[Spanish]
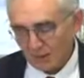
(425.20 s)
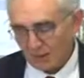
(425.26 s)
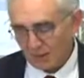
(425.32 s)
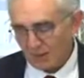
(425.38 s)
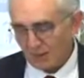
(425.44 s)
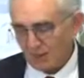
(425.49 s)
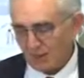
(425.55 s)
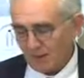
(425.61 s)

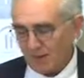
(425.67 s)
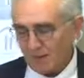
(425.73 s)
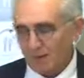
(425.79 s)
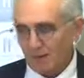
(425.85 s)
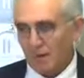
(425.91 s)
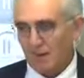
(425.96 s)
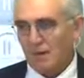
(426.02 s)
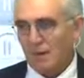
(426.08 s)
necesita
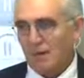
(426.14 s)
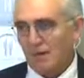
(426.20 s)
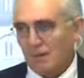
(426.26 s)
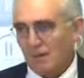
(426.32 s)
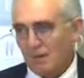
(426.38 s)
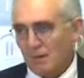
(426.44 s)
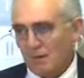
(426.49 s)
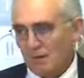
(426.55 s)

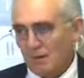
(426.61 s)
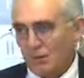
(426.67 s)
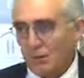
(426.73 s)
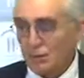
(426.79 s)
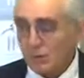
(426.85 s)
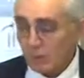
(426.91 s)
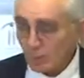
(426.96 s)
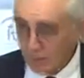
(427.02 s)
eh,
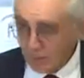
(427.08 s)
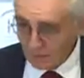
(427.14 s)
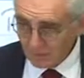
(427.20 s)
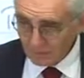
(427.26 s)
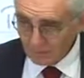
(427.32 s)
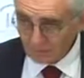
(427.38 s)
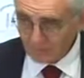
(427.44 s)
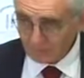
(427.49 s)
mucha agua,
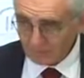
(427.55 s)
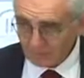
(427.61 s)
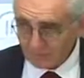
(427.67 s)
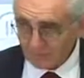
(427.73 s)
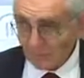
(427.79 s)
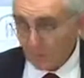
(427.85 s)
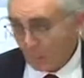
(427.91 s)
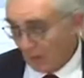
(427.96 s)

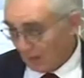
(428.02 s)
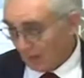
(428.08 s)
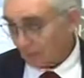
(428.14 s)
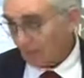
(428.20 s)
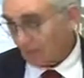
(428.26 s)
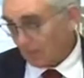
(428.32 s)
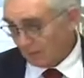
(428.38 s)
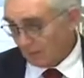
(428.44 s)
Vega la
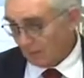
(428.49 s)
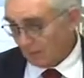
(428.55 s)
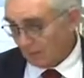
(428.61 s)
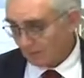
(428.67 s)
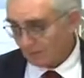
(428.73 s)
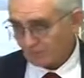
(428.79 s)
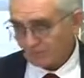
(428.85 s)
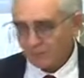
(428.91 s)
tiene,
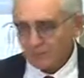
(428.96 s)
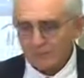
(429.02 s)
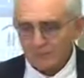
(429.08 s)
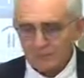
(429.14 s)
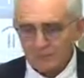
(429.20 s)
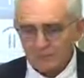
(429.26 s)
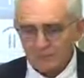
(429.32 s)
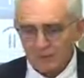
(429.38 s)

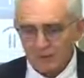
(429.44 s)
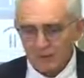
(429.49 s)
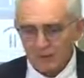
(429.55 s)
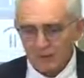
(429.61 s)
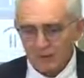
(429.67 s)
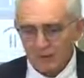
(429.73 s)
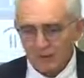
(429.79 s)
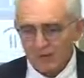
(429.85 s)

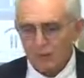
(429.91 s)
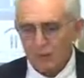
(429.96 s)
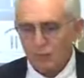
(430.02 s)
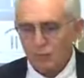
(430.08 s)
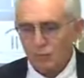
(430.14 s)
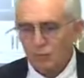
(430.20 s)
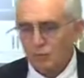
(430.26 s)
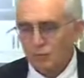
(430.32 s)

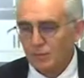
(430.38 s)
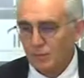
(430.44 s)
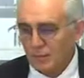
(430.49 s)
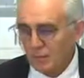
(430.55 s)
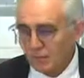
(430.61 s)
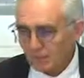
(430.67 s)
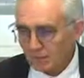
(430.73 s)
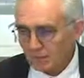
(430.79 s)
necesita mucho
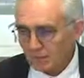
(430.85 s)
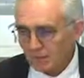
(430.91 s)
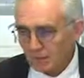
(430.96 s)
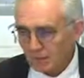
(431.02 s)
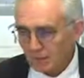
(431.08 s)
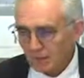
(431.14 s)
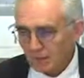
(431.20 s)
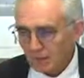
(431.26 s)
espacio,
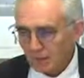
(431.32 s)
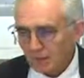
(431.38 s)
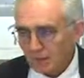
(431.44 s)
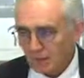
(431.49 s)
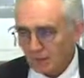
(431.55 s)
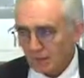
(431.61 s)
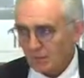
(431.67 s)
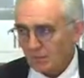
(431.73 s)

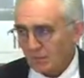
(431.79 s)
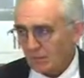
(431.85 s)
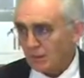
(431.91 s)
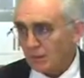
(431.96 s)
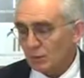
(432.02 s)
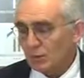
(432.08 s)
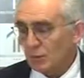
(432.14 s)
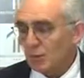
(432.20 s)

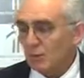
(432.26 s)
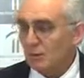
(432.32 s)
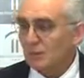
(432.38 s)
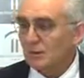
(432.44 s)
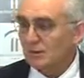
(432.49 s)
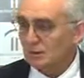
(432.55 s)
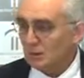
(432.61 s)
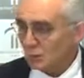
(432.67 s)

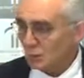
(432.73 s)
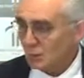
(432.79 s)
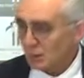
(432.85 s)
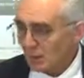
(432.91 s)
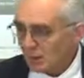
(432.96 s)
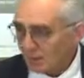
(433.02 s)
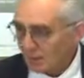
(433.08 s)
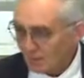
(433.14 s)
indiscutiblemente se
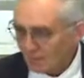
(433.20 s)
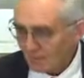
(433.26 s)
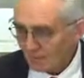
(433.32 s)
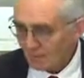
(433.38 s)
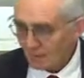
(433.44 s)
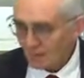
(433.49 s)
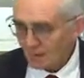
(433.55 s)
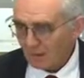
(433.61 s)
busca,
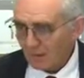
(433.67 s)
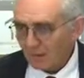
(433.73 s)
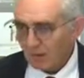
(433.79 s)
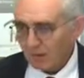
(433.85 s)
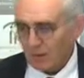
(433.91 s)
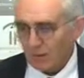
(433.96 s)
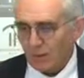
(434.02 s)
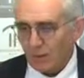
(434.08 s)

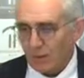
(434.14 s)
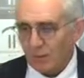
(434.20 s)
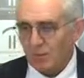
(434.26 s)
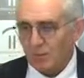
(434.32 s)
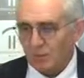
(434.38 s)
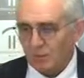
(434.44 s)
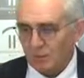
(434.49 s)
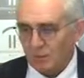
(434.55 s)
pero
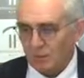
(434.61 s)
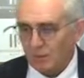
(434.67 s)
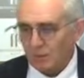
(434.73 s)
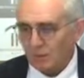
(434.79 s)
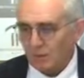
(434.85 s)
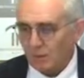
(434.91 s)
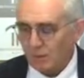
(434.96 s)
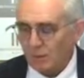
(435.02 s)
claro,
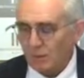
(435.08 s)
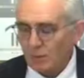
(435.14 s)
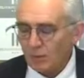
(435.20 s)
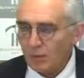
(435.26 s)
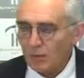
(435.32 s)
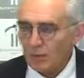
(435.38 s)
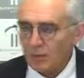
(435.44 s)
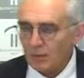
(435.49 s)
yo
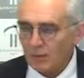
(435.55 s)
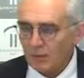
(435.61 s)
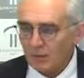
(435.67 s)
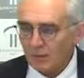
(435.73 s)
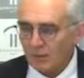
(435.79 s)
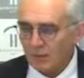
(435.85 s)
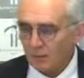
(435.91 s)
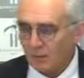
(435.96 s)
reconozco que en el
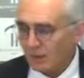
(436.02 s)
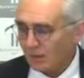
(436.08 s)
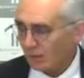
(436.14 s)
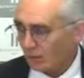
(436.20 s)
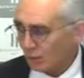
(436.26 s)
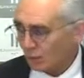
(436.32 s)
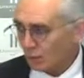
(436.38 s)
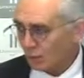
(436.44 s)
Bierzo
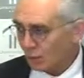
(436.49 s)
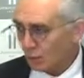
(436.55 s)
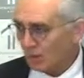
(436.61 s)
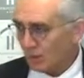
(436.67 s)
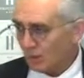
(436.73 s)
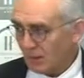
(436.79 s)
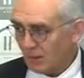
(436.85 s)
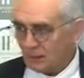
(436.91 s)
hay otros sitios
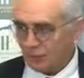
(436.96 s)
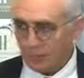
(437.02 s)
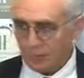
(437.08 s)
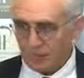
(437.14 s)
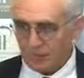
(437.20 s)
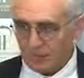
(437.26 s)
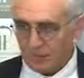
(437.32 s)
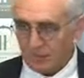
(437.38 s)
preparados